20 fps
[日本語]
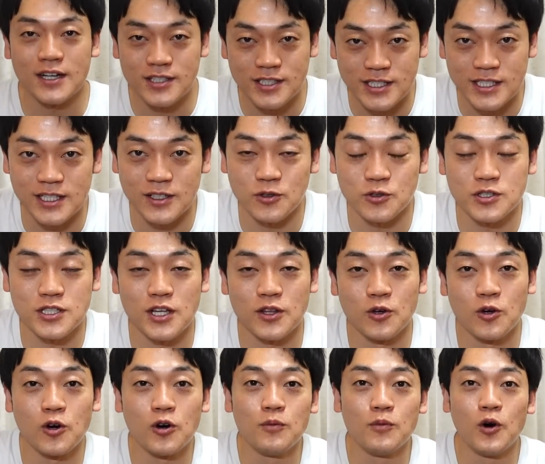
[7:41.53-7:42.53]
し」こちら
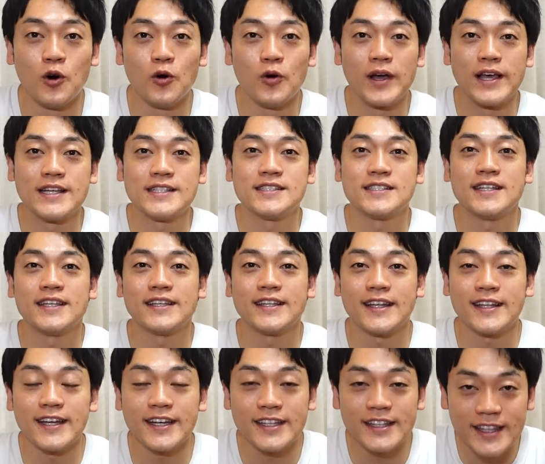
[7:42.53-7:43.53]
の方も応援してい
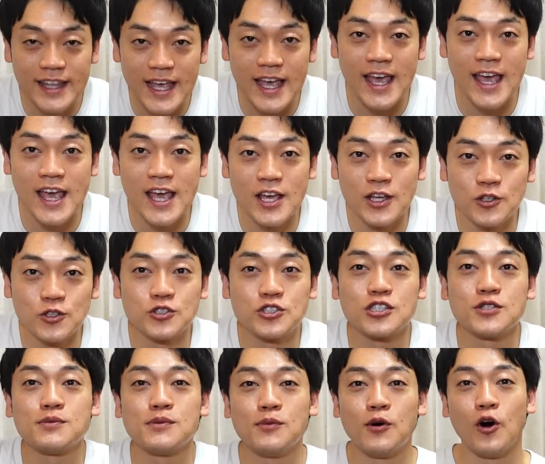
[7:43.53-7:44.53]
ただいて
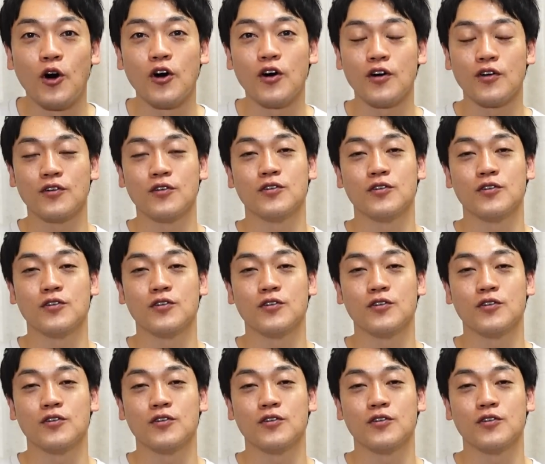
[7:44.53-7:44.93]
YouTube も